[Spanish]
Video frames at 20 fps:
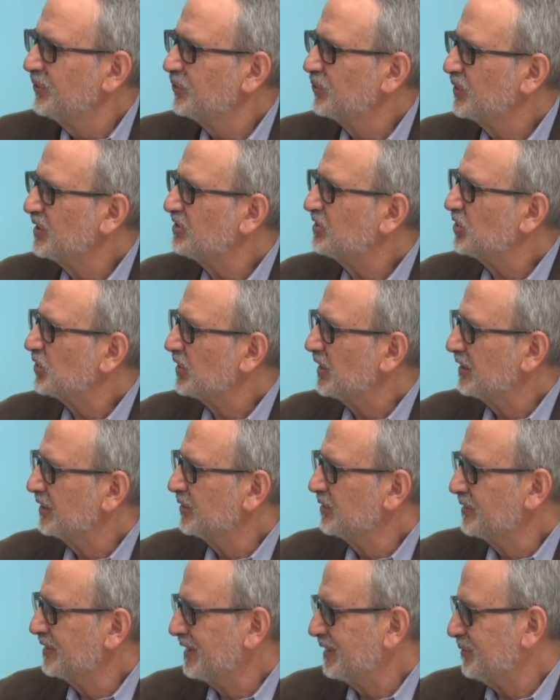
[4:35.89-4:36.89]

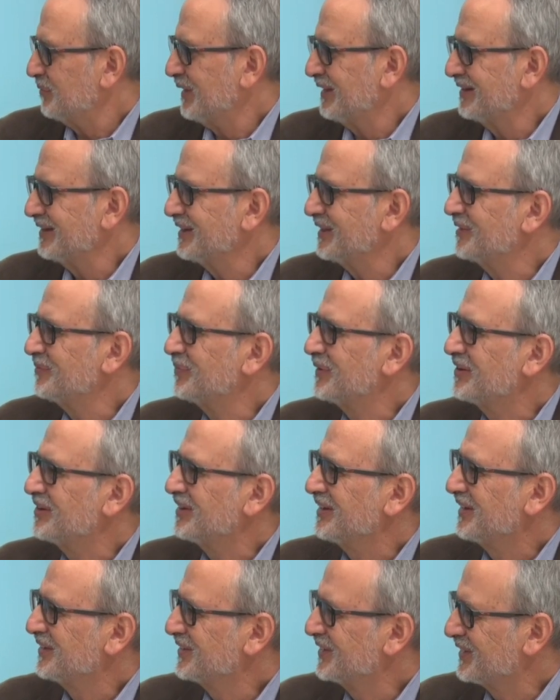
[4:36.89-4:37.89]
historiador, además de que es
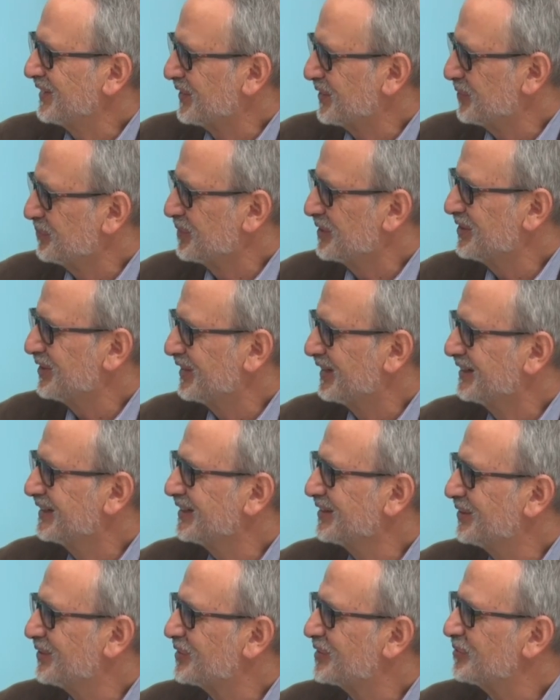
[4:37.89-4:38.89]
presidente de la Comisión
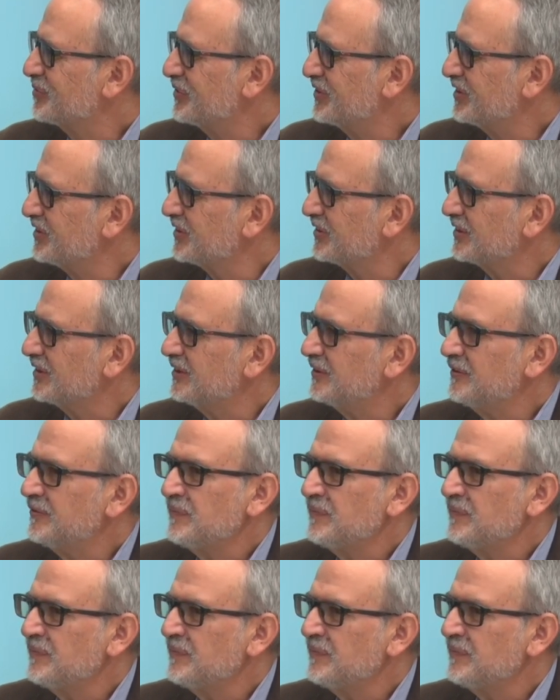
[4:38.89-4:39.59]
Anticorrupción.